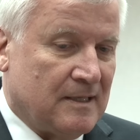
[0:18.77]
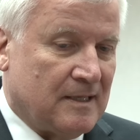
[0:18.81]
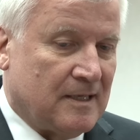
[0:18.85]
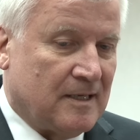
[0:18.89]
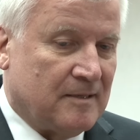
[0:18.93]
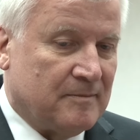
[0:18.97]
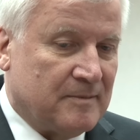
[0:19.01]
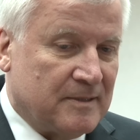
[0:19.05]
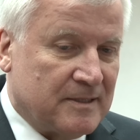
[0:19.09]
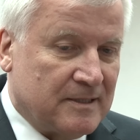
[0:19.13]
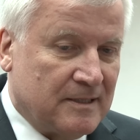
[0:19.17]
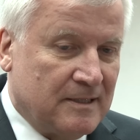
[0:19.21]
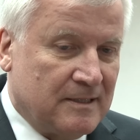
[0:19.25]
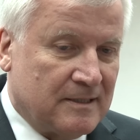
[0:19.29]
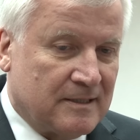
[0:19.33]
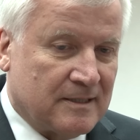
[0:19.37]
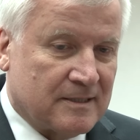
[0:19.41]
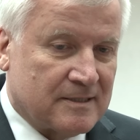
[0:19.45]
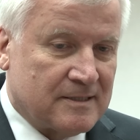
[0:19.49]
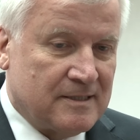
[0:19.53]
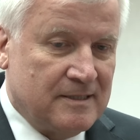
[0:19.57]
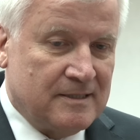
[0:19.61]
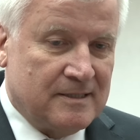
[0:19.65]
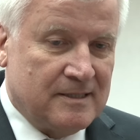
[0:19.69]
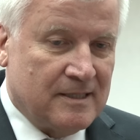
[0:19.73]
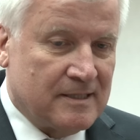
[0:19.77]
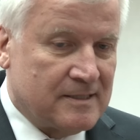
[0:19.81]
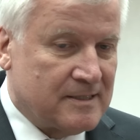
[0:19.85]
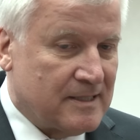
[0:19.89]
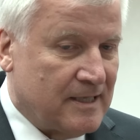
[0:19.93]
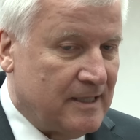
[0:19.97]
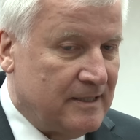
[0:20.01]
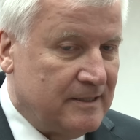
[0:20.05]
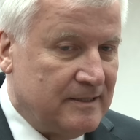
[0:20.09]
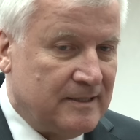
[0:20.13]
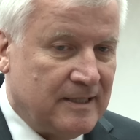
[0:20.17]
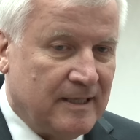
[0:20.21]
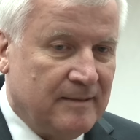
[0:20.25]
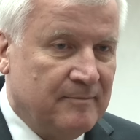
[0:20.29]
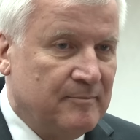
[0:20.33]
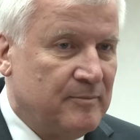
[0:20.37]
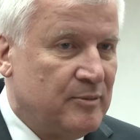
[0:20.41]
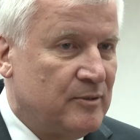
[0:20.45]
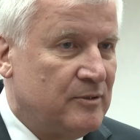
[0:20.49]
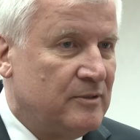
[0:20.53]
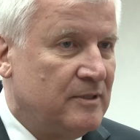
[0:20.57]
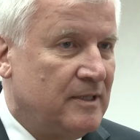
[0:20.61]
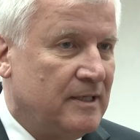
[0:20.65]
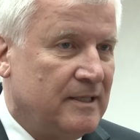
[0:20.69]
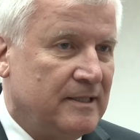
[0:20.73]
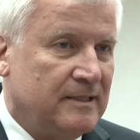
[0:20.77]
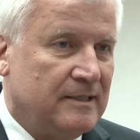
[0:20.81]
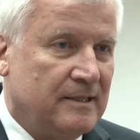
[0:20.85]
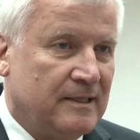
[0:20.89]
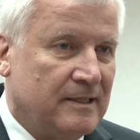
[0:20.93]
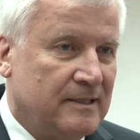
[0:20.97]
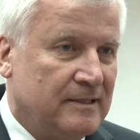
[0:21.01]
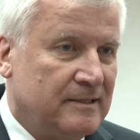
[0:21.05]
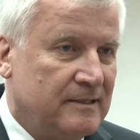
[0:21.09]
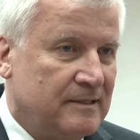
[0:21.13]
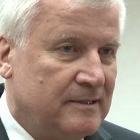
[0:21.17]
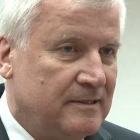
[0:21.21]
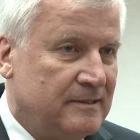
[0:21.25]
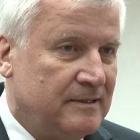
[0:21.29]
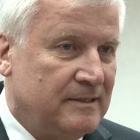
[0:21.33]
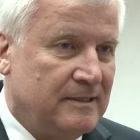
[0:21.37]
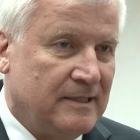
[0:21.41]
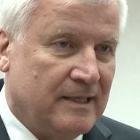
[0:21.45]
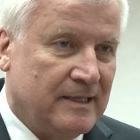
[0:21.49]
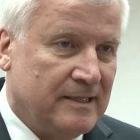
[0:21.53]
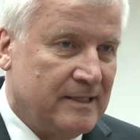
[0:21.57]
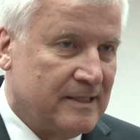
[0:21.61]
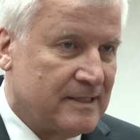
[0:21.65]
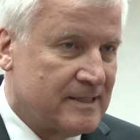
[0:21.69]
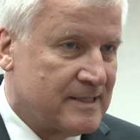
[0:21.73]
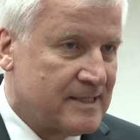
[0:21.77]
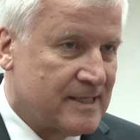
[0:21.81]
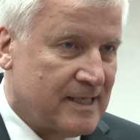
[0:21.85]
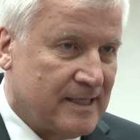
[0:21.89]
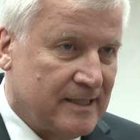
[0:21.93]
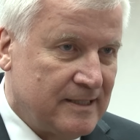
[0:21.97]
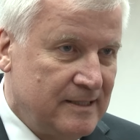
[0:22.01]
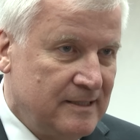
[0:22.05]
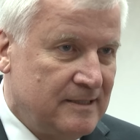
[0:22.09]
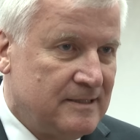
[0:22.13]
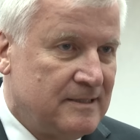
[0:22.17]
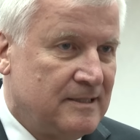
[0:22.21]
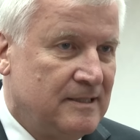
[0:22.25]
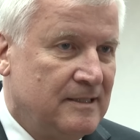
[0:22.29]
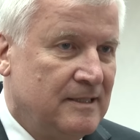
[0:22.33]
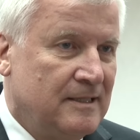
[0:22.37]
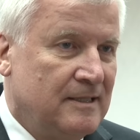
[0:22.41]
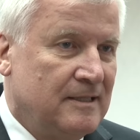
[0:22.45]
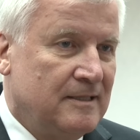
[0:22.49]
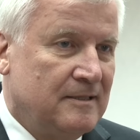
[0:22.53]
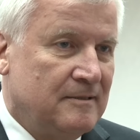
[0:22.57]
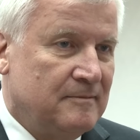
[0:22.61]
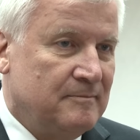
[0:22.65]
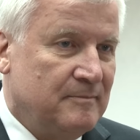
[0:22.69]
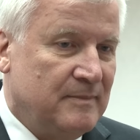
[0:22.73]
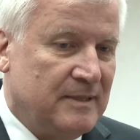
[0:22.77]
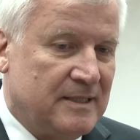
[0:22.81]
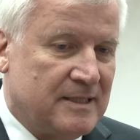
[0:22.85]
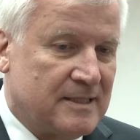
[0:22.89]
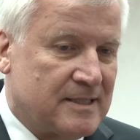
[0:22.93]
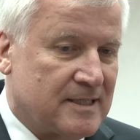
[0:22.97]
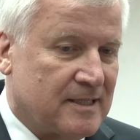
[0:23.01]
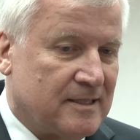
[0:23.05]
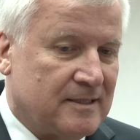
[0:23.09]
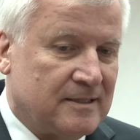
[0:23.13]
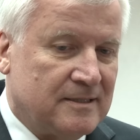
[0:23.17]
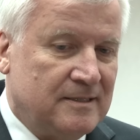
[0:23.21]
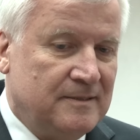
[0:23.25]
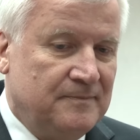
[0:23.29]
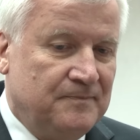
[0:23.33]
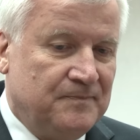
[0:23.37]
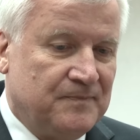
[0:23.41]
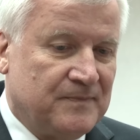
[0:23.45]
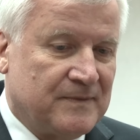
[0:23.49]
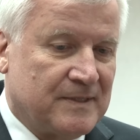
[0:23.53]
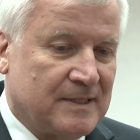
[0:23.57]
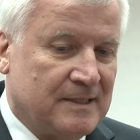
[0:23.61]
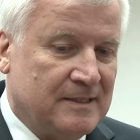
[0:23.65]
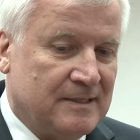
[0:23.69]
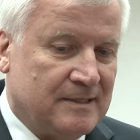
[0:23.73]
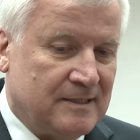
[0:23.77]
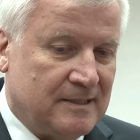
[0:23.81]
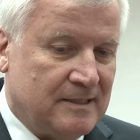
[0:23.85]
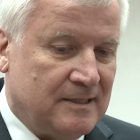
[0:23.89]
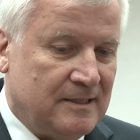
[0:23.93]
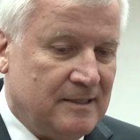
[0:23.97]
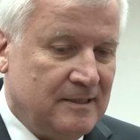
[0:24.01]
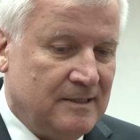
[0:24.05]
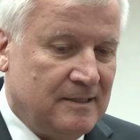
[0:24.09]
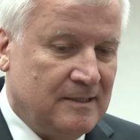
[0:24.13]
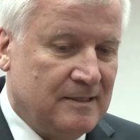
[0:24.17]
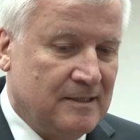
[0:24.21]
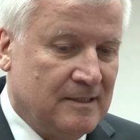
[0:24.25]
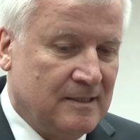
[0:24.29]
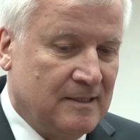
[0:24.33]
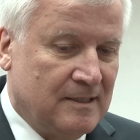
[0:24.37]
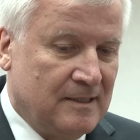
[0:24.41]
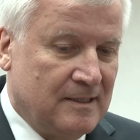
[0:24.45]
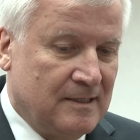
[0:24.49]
Aber das ist jetzt ein Tempo ein, ein, in einer Zeit mit Zahlen, die